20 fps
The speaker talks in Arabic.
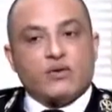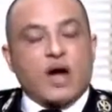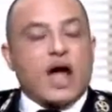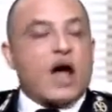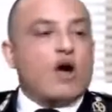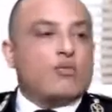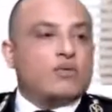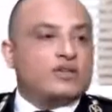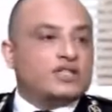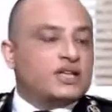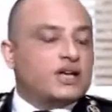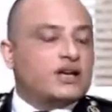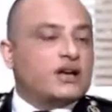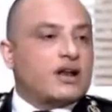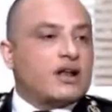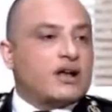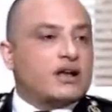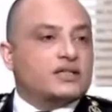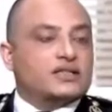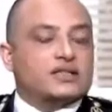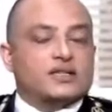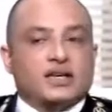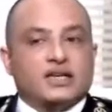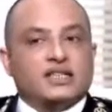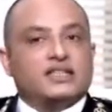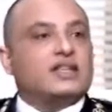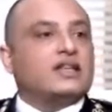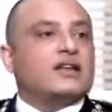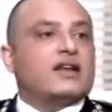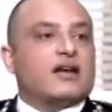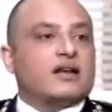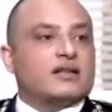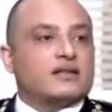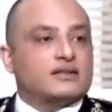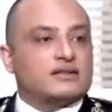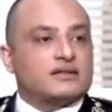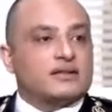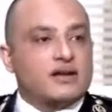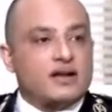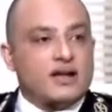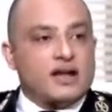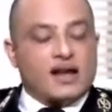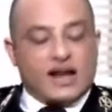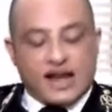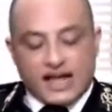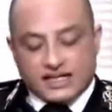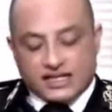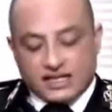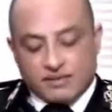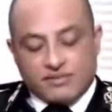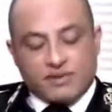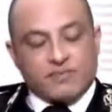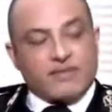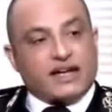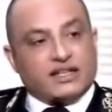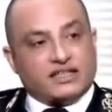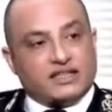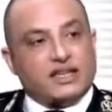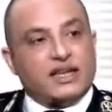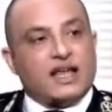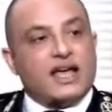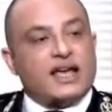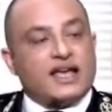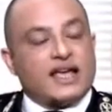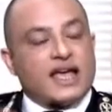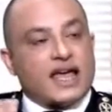او بالسياره الخاصه الاثنين غلط لازم يبقى عندنا